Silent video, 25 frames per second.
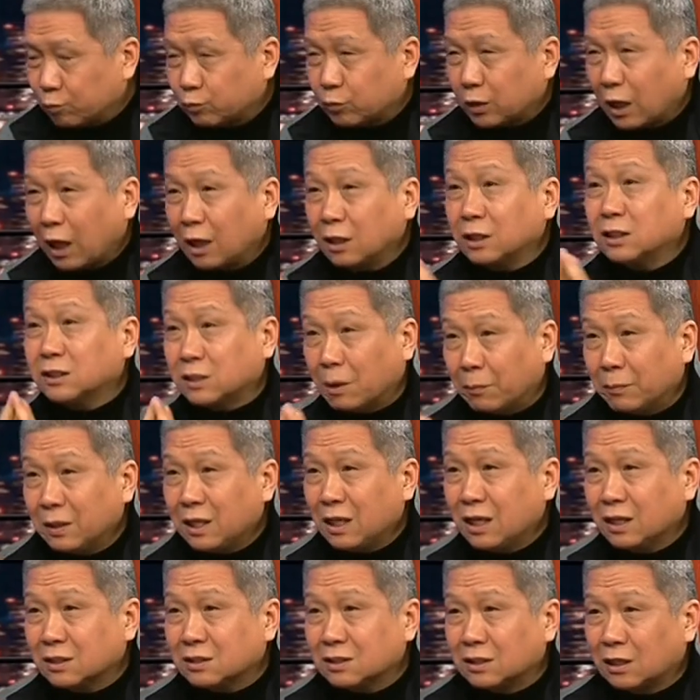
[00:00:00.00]
他什么
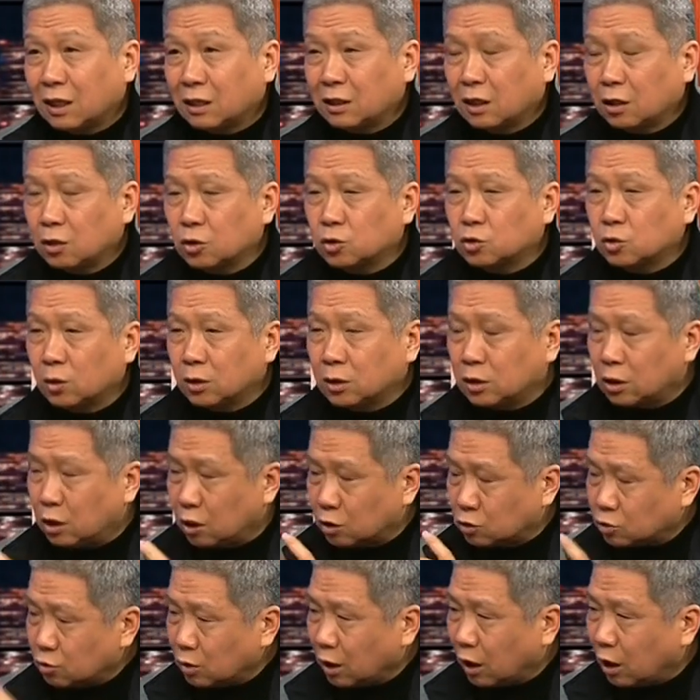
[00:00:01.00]
意思呢？他就说你
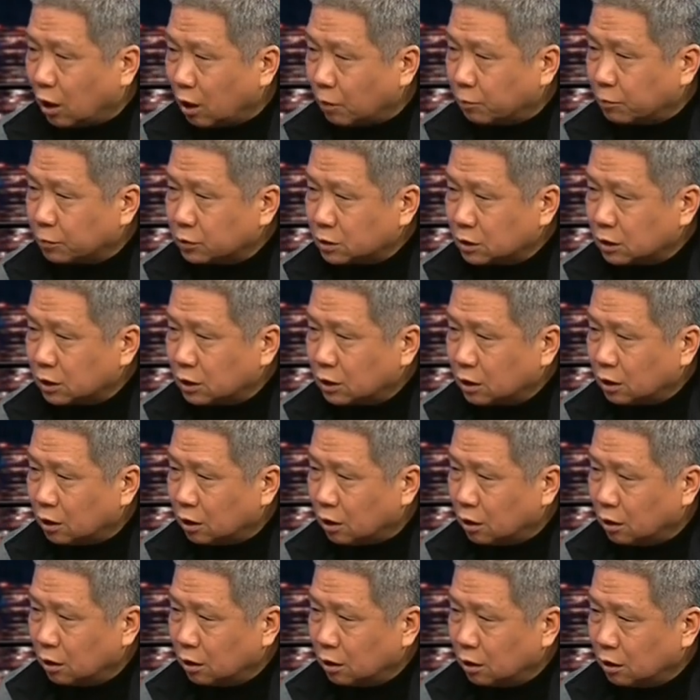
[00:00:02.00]
最好不是一
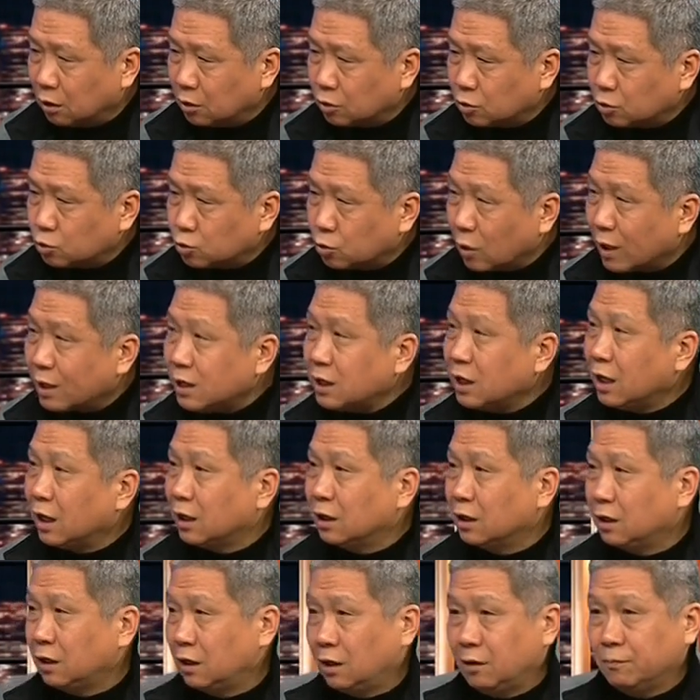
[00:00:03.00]
个专业
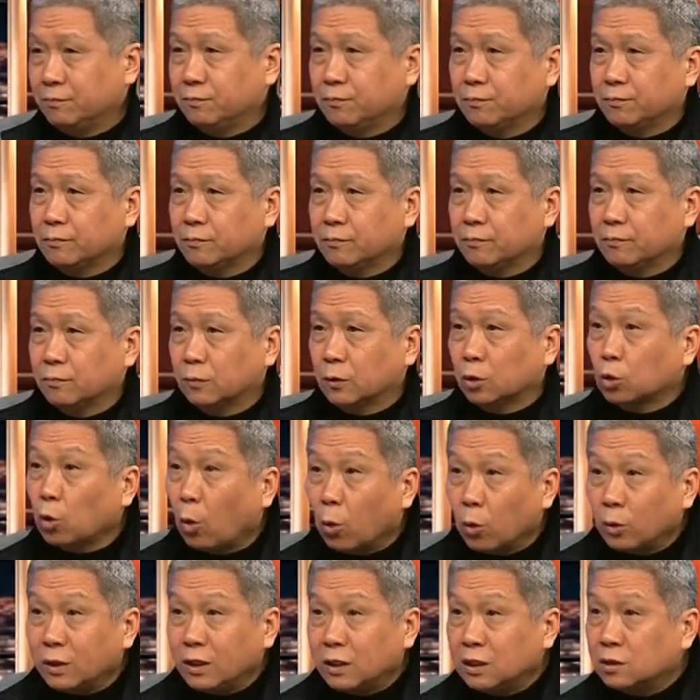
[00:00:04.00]
的人，
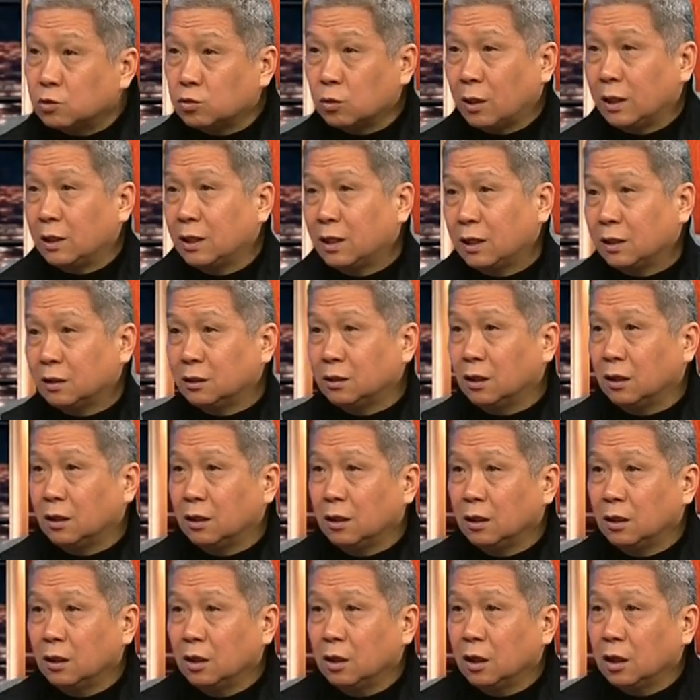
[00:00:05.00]
同级专业的人。
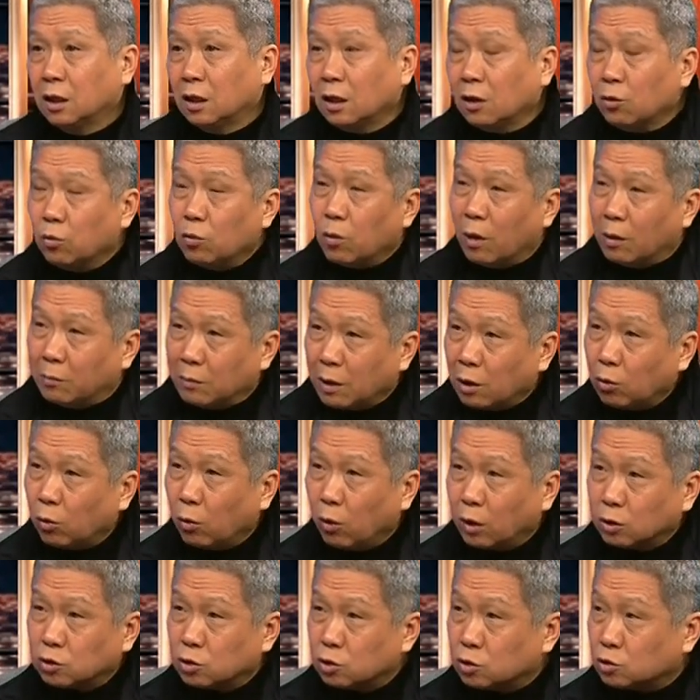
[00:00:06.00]
可我们
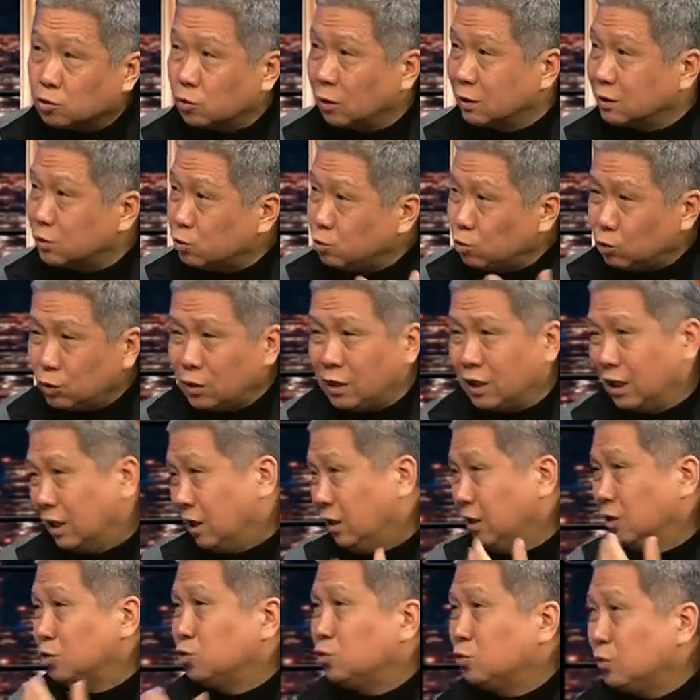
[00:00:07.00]
过去说居里
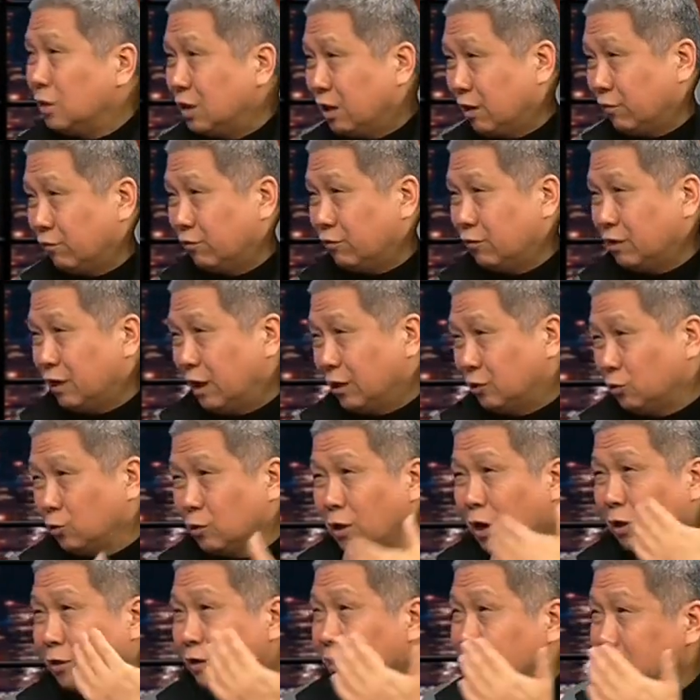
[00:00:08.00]
和居里夫人都
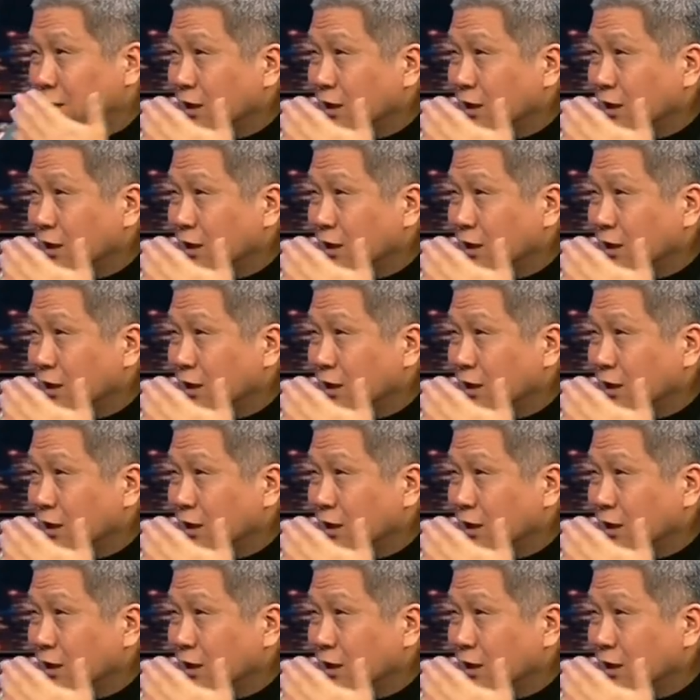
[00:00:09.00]
要一